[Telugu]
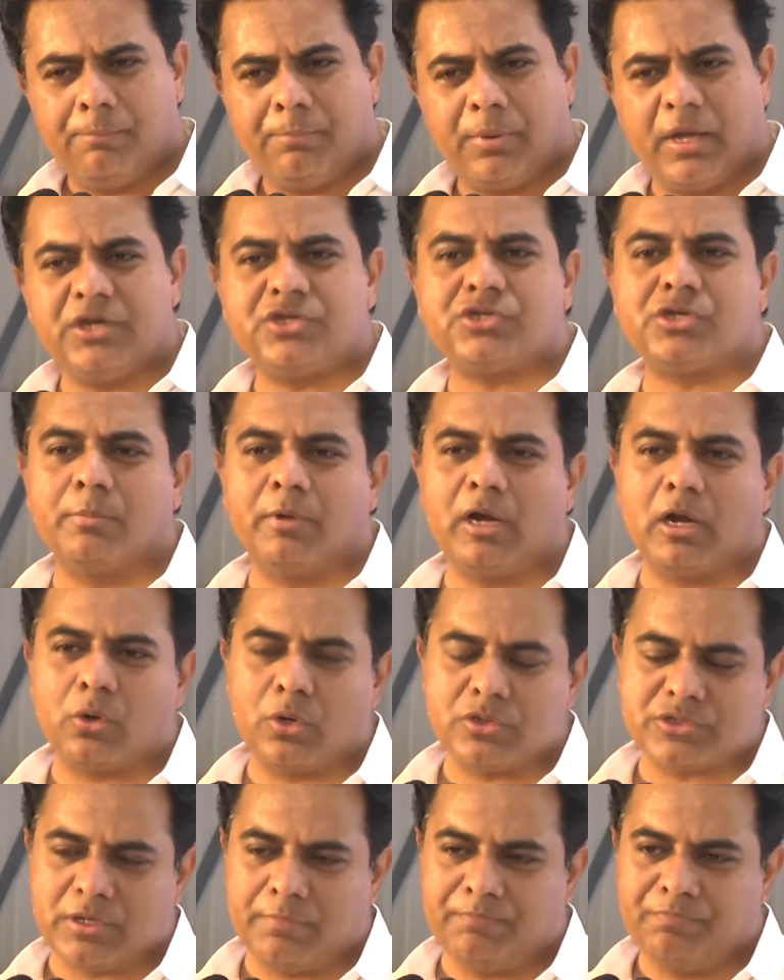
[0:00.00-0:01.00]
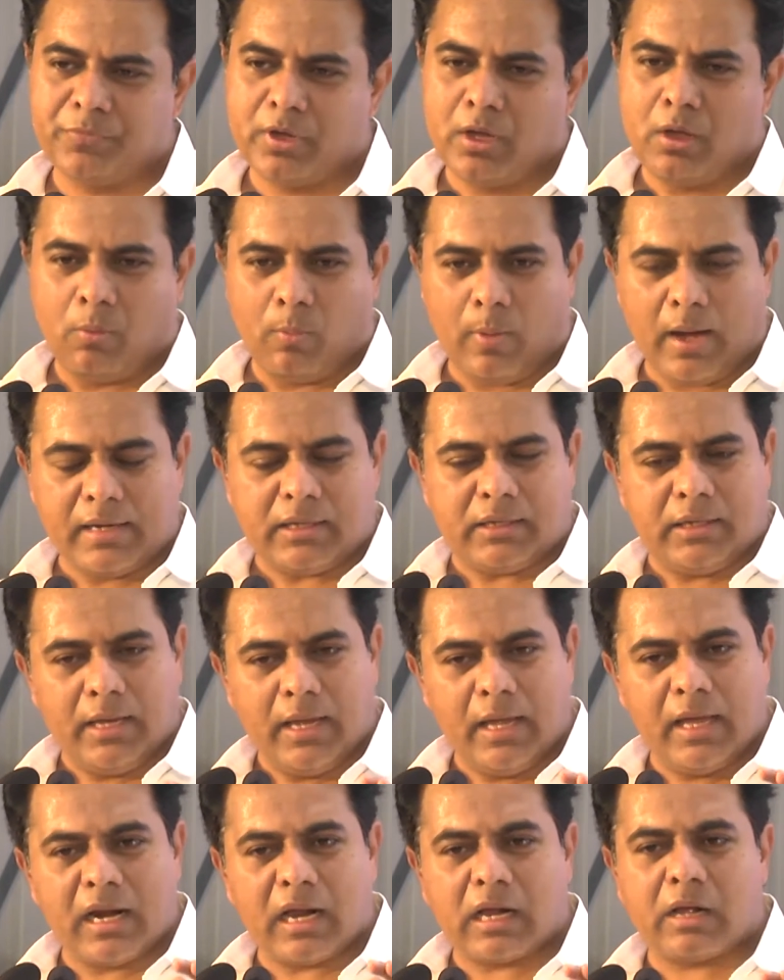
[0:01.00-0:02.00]
పరిశ్రమల కోసం వారికి
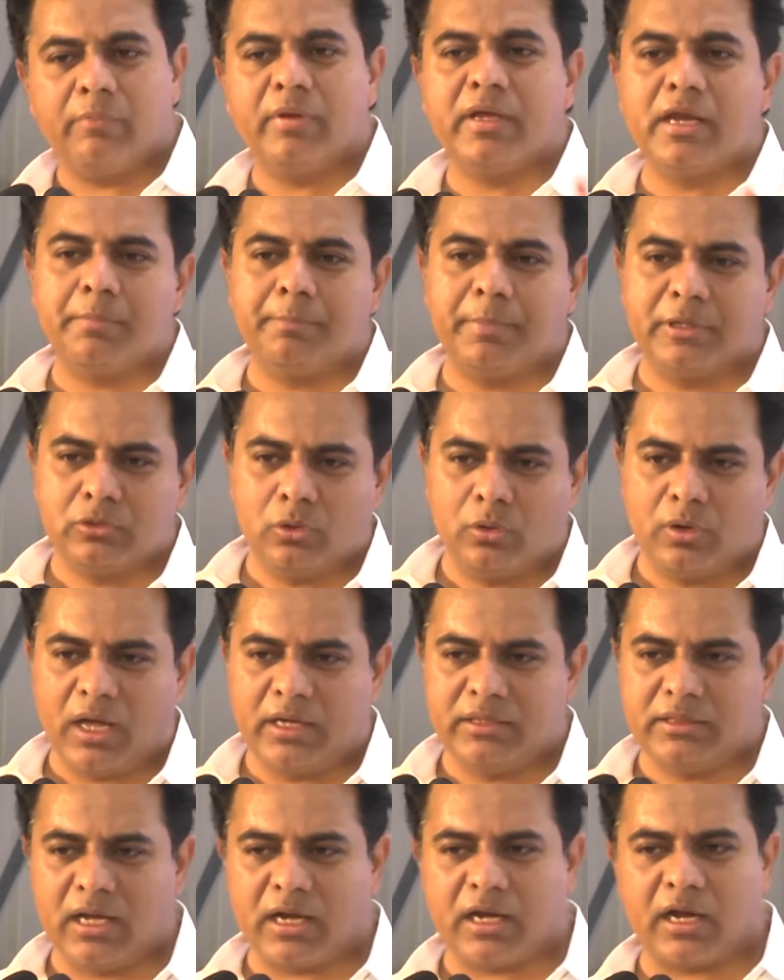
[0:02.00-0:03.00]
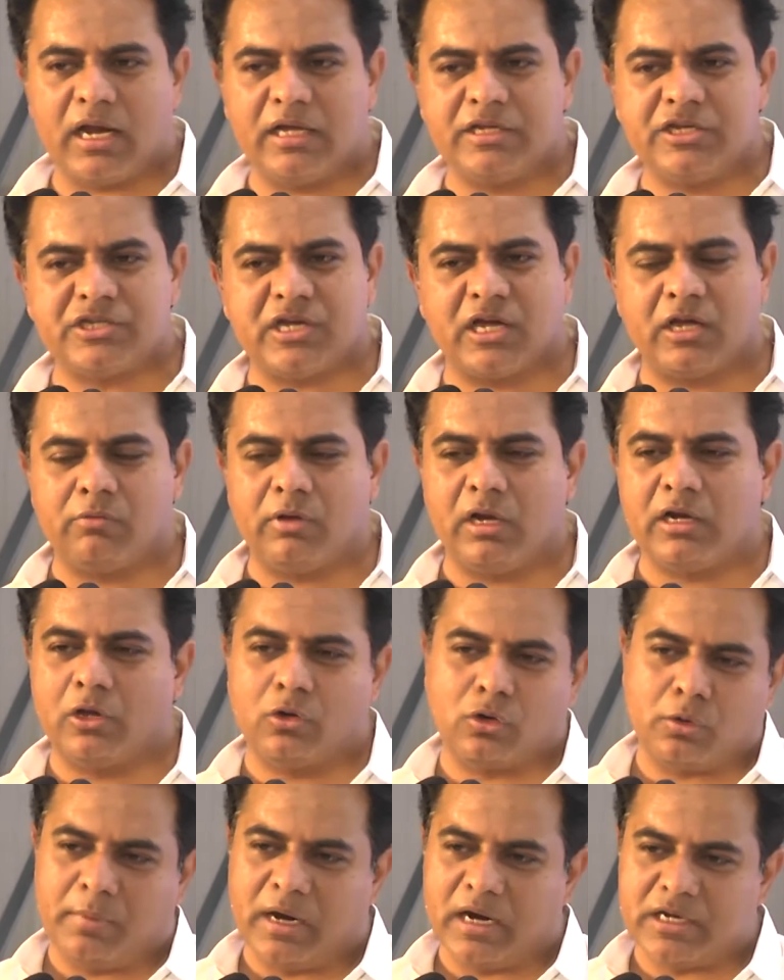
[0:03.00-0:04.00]
ఏ రకమైన ఇబ్బందులు ఉన్నా ఇందాక రాజేష్ అగర్వాల్
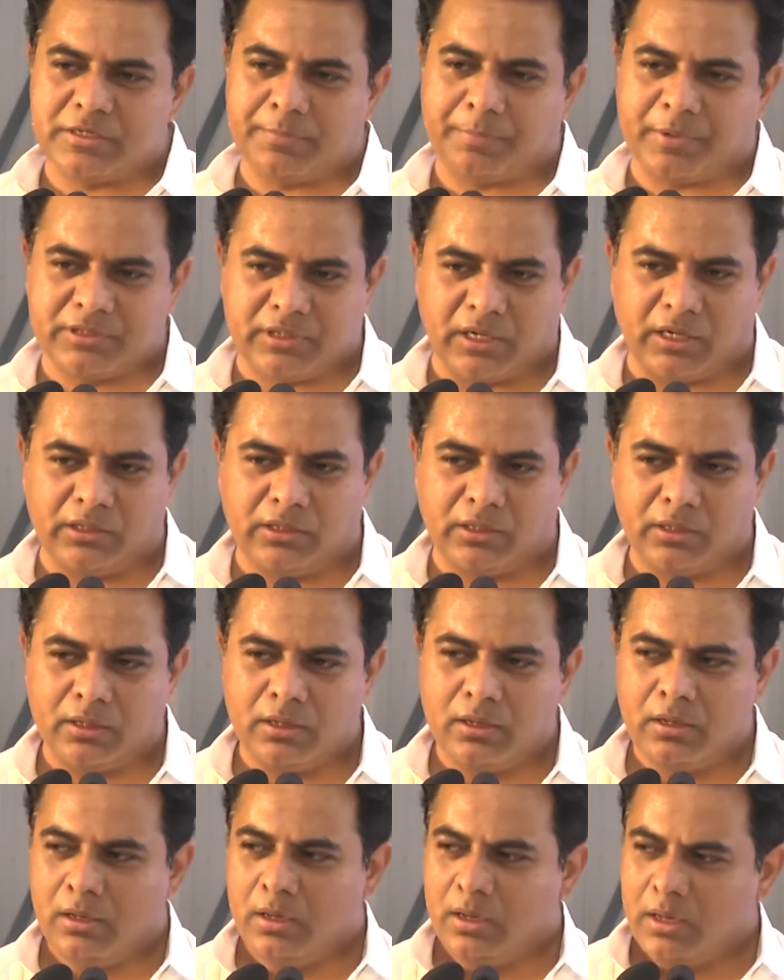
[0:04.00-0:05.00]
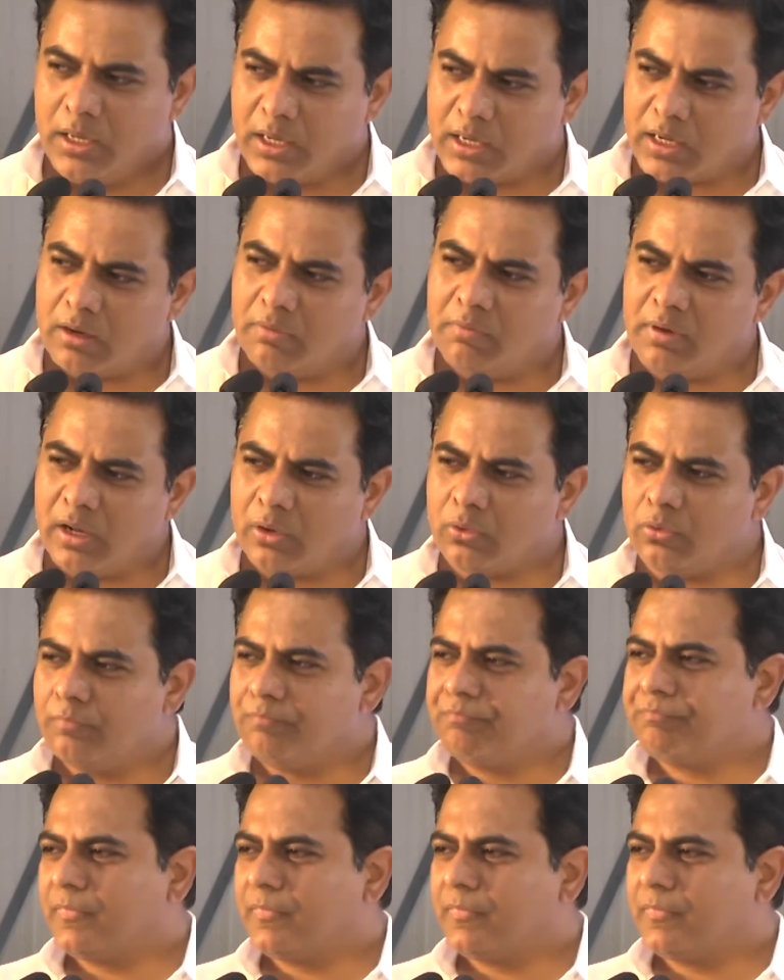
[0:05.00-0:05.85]
గారు ఒక మాట చెప్పడం జరిగింది ఇక్కడ వారు